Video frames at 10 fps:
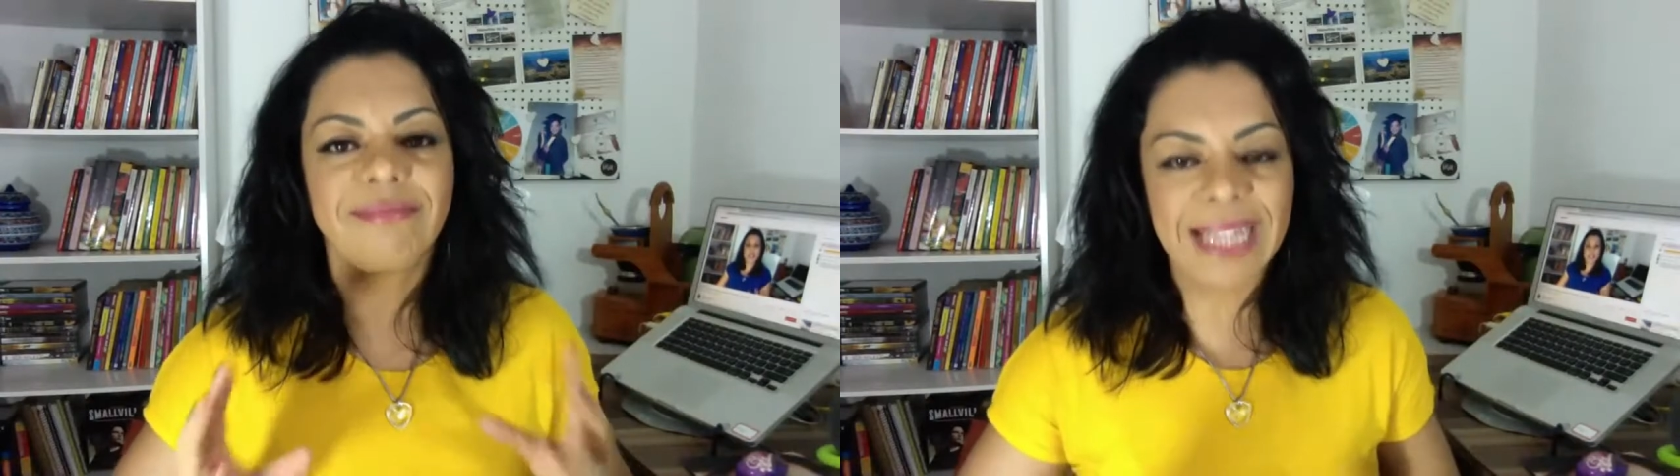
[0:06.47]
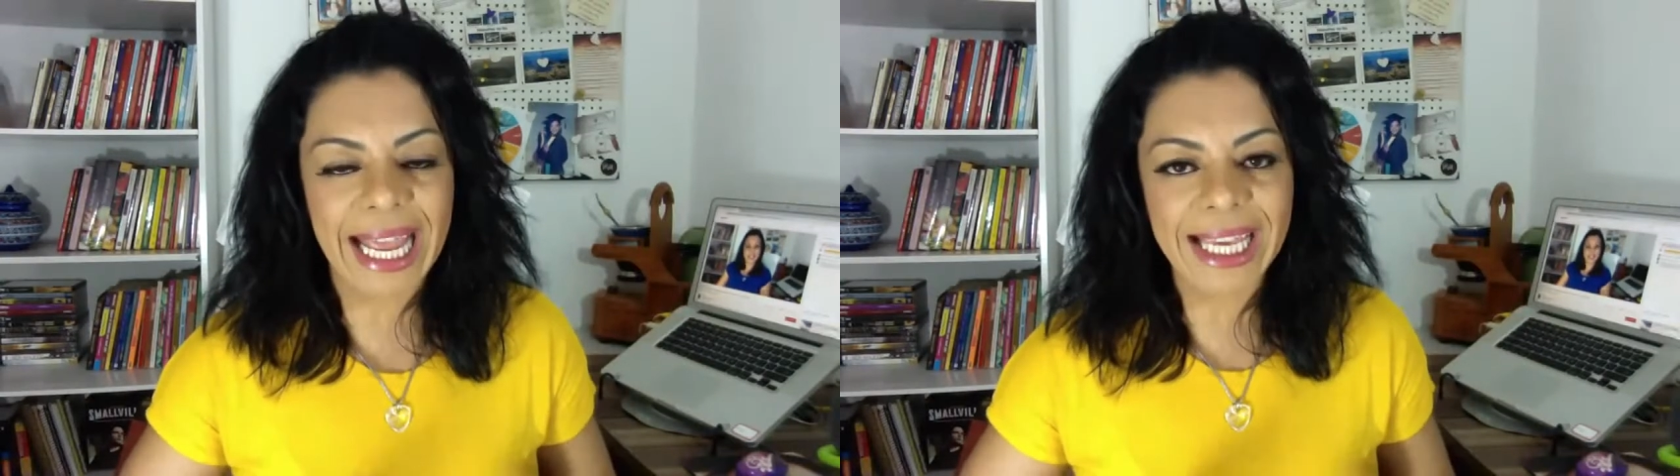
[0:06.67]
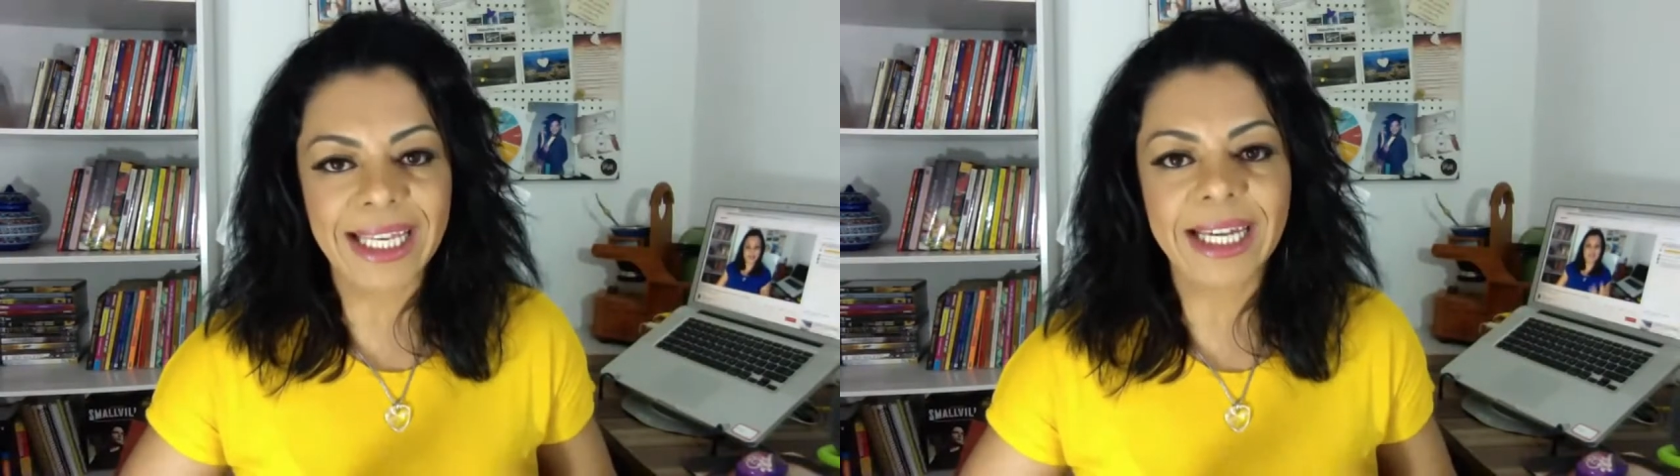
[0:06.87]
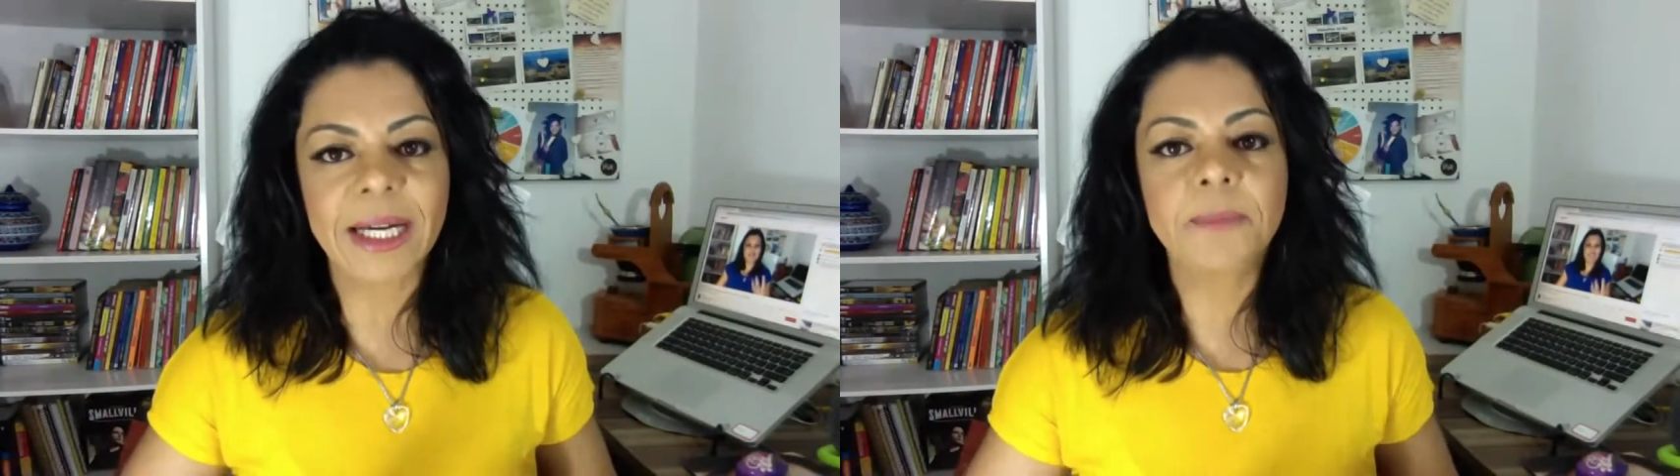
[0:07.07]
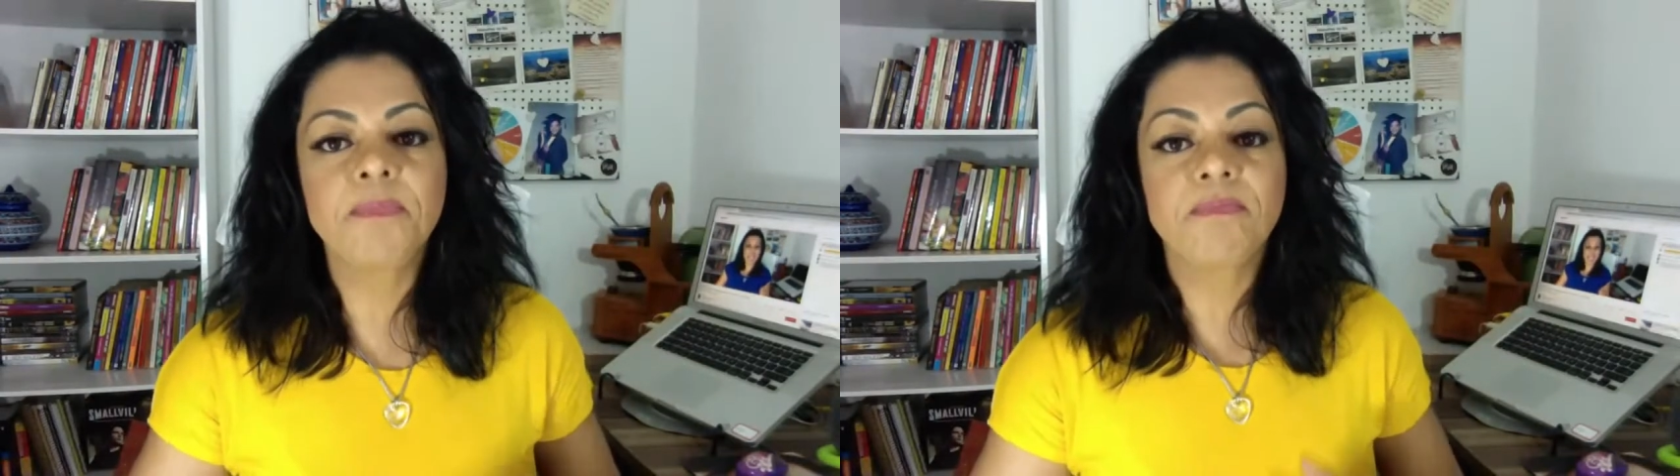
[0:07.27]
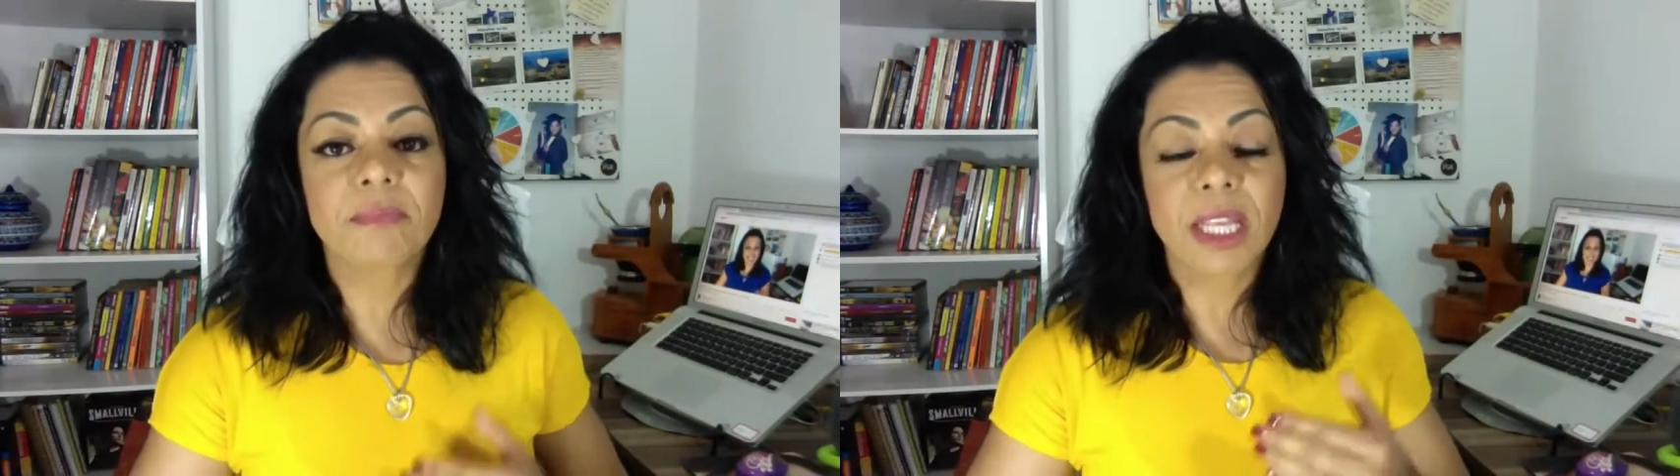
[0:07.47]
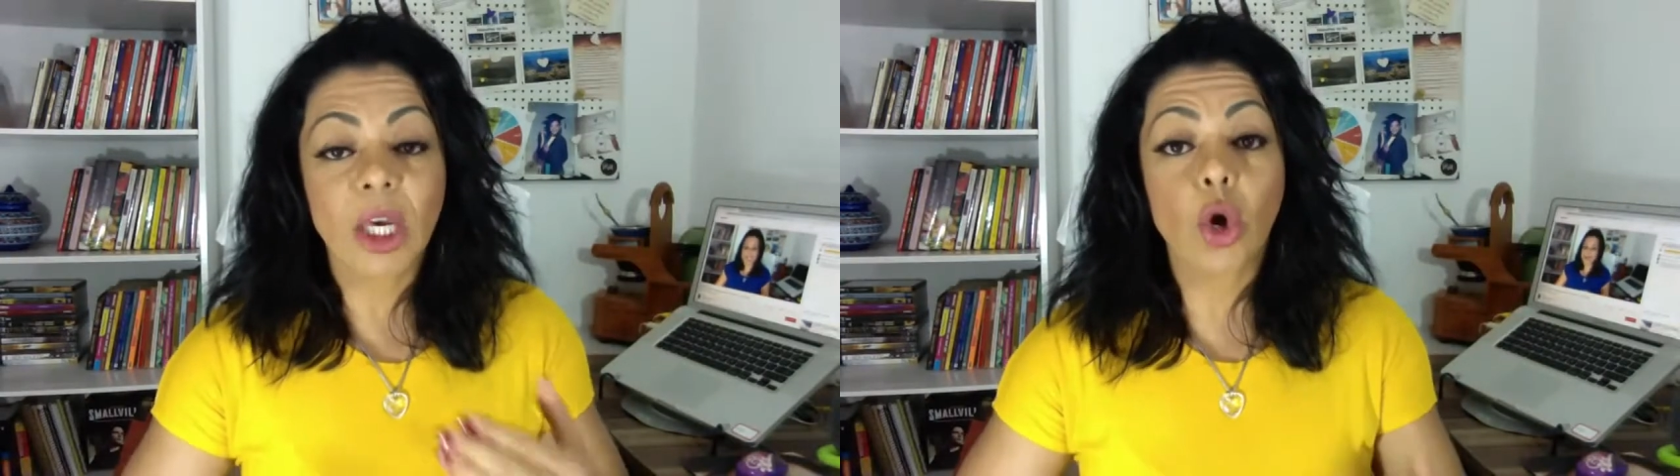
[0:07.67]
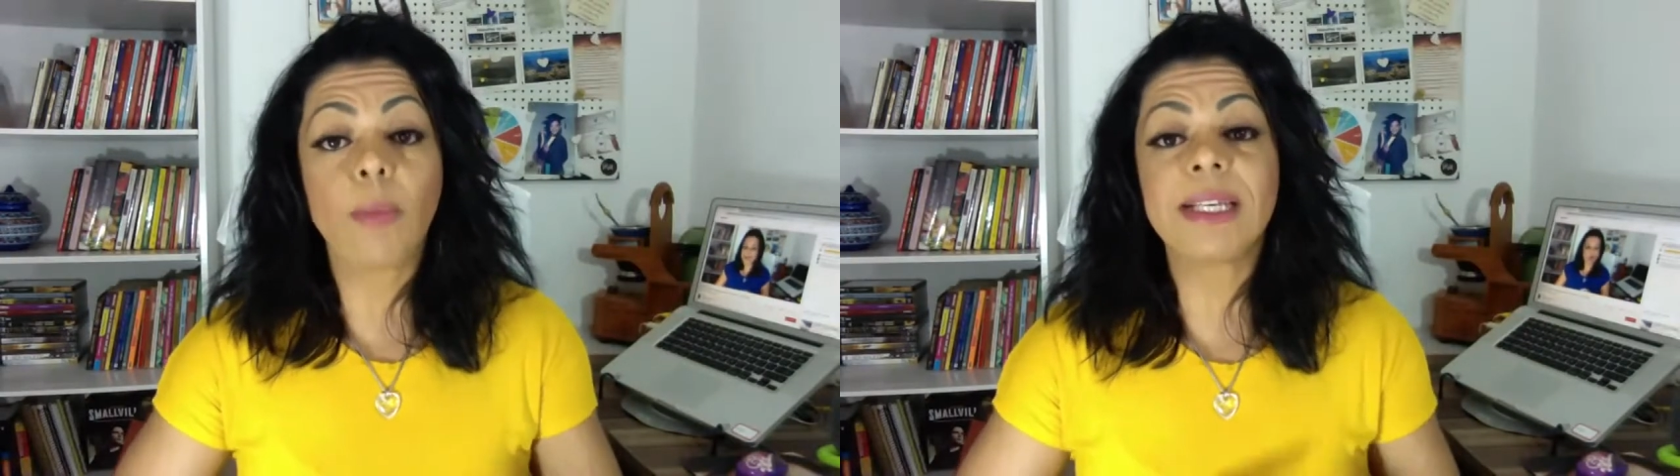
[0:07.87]
técnica
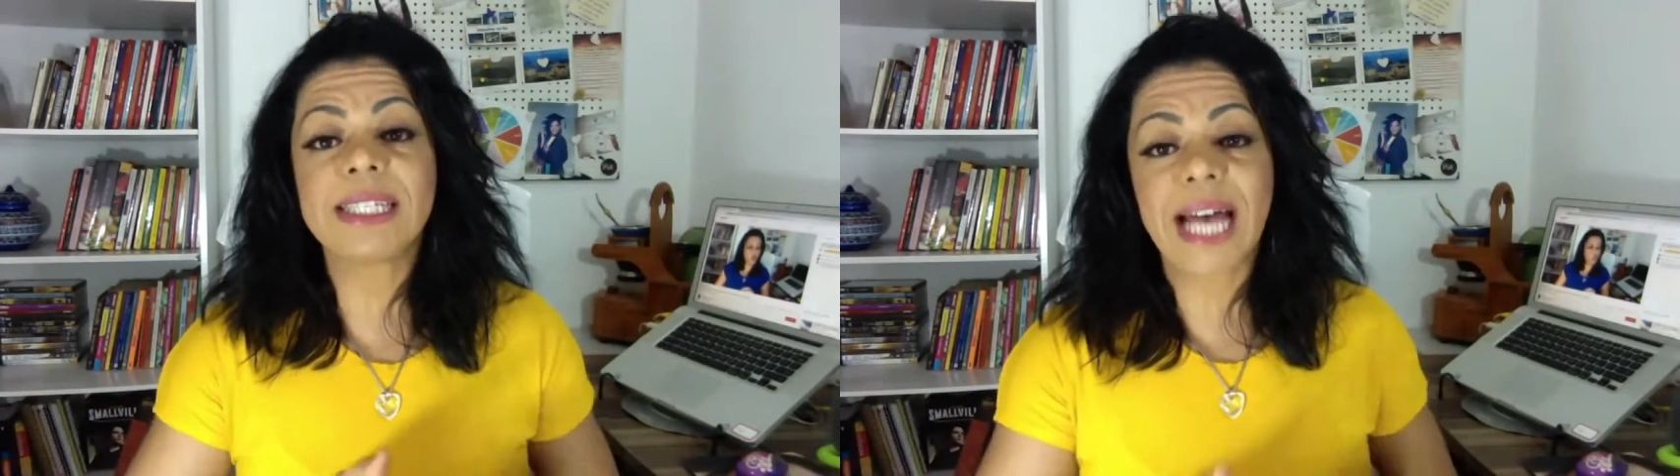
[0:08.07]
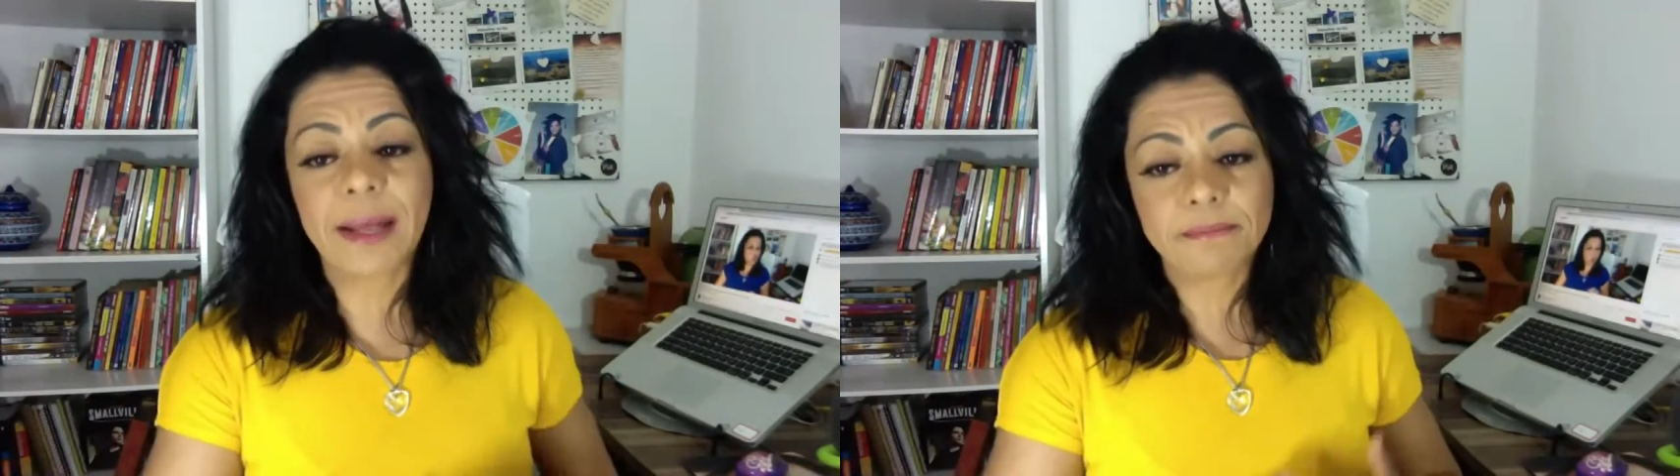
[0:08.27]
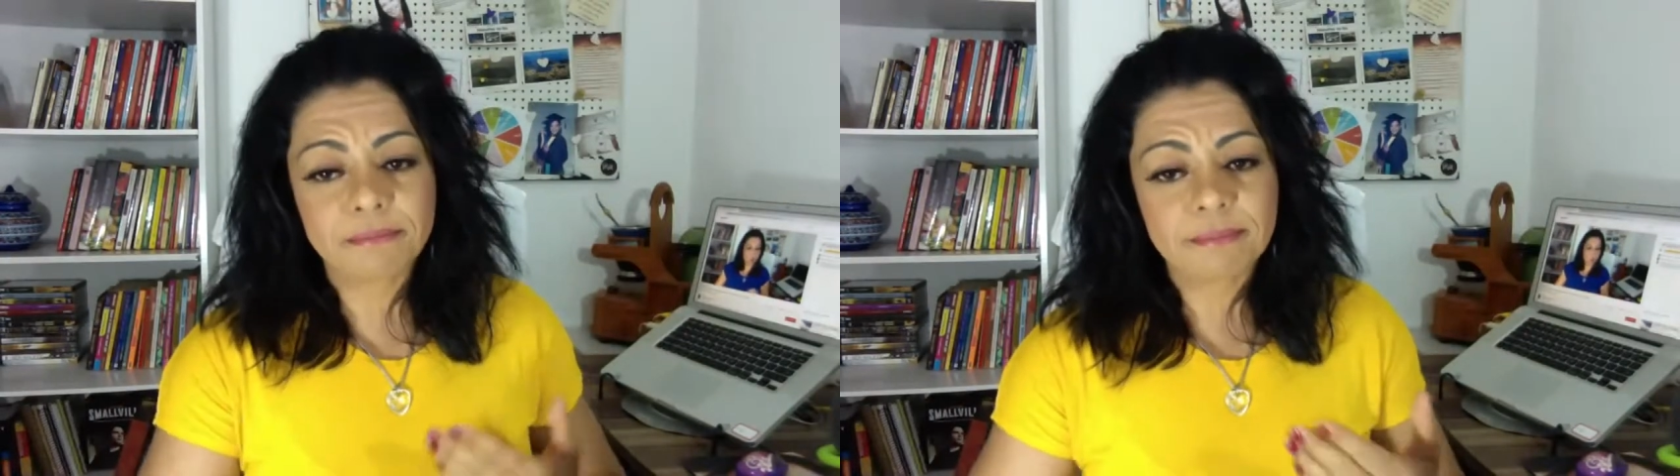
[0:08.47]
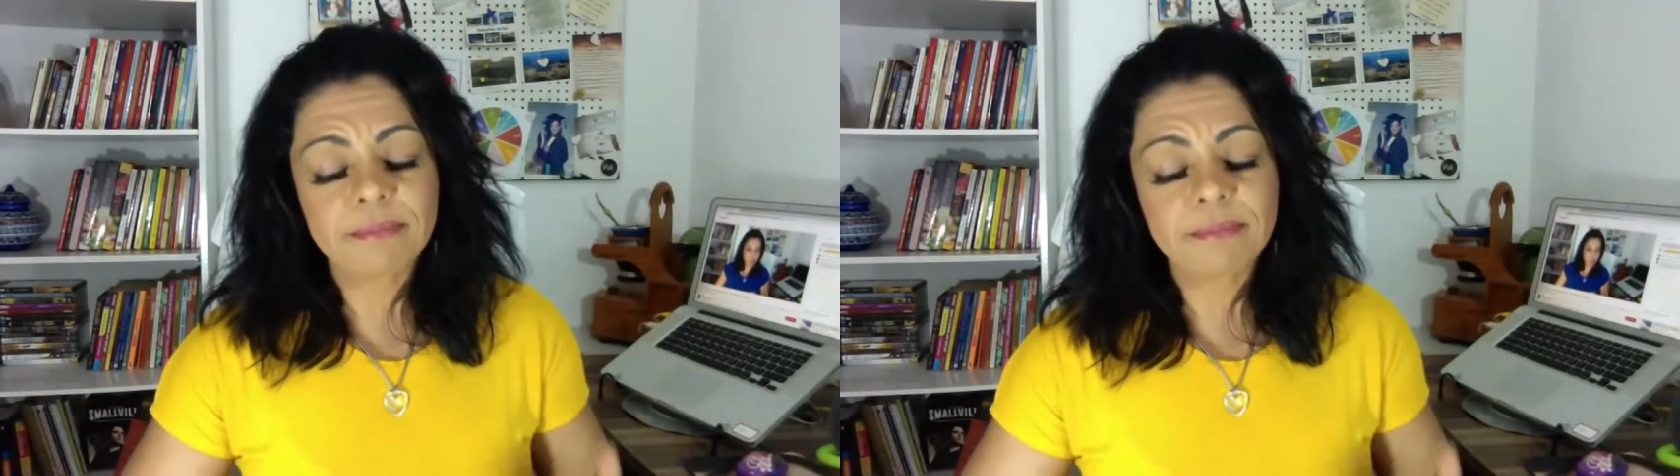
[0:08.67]
e começar